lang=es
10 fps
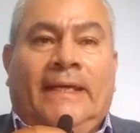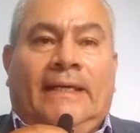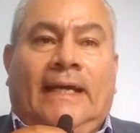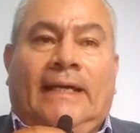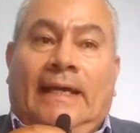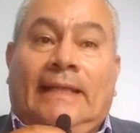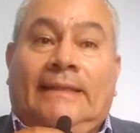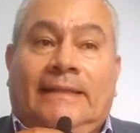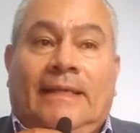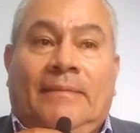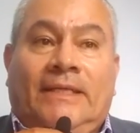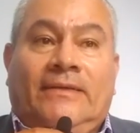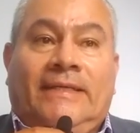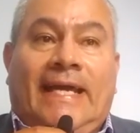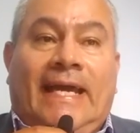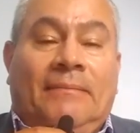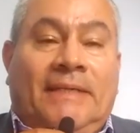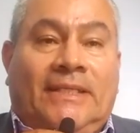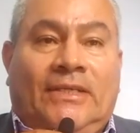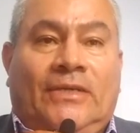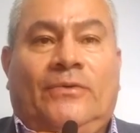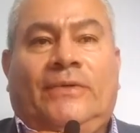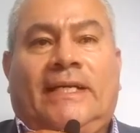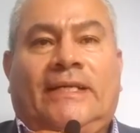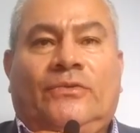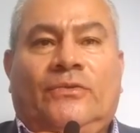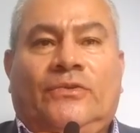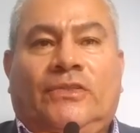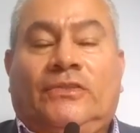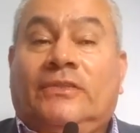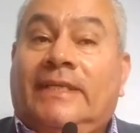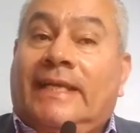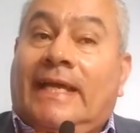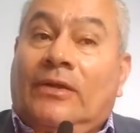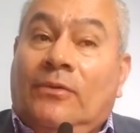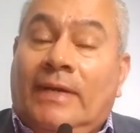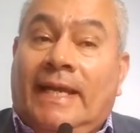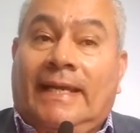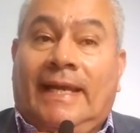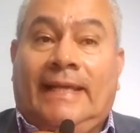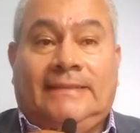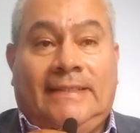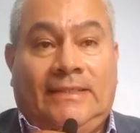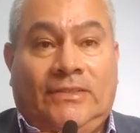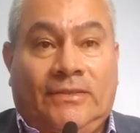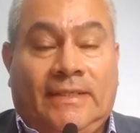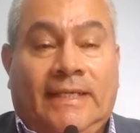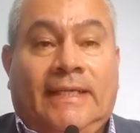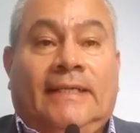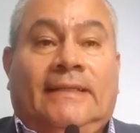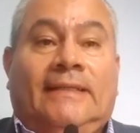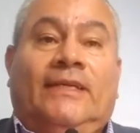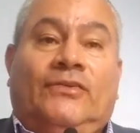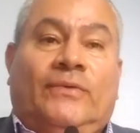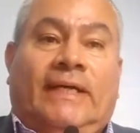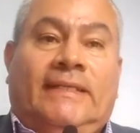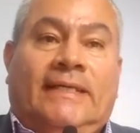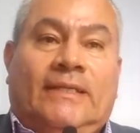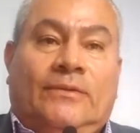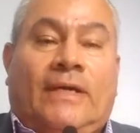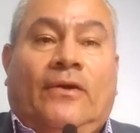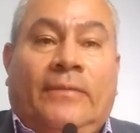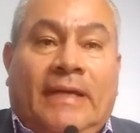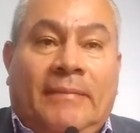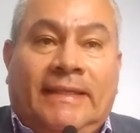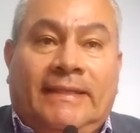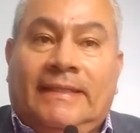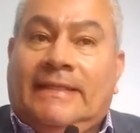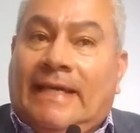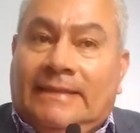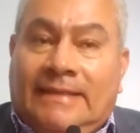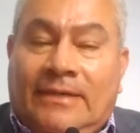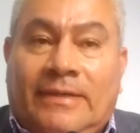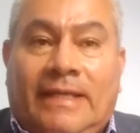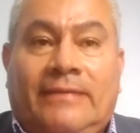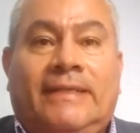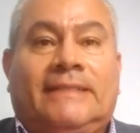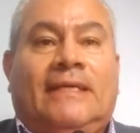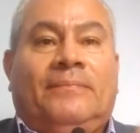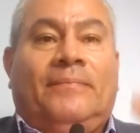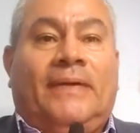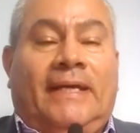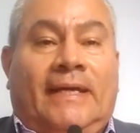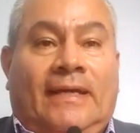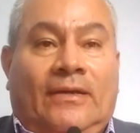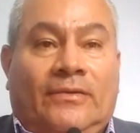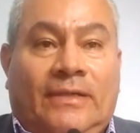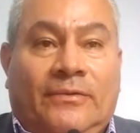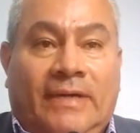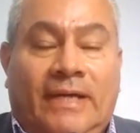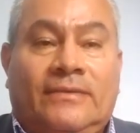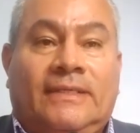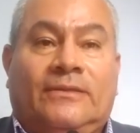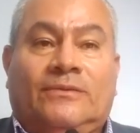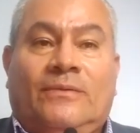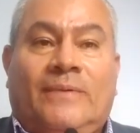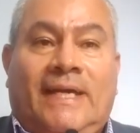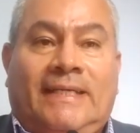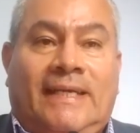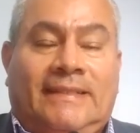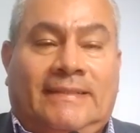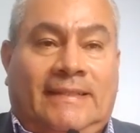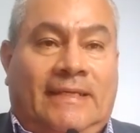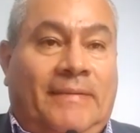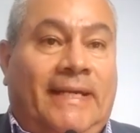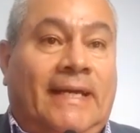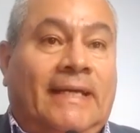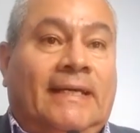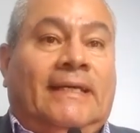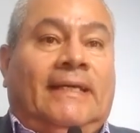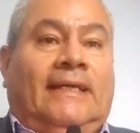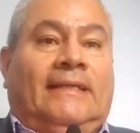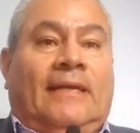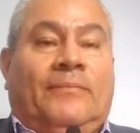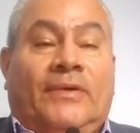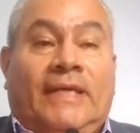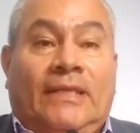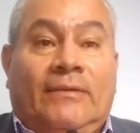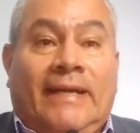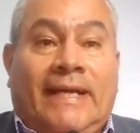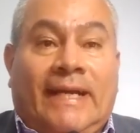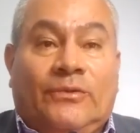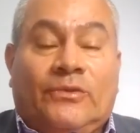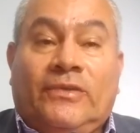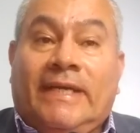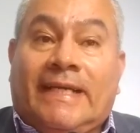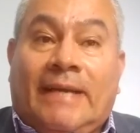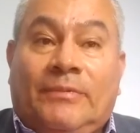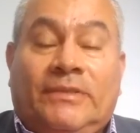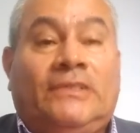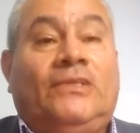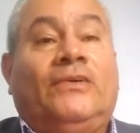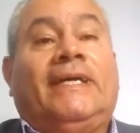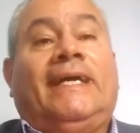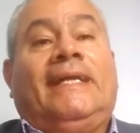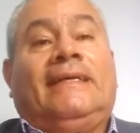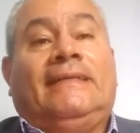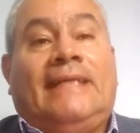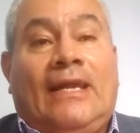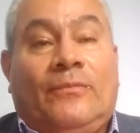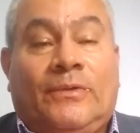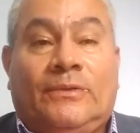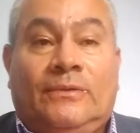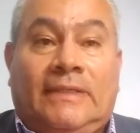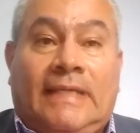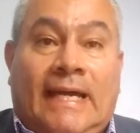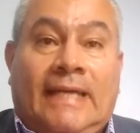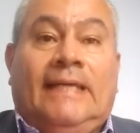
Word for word: antes del mediodía, emitió una resolución donde le anulan la inscripción de su candidatura. Obviamente ya a esta hora deben estar eh, los abogados del doctor Frankie Alexander Vega interponiendo el recurso de reposición que les da la oportunidad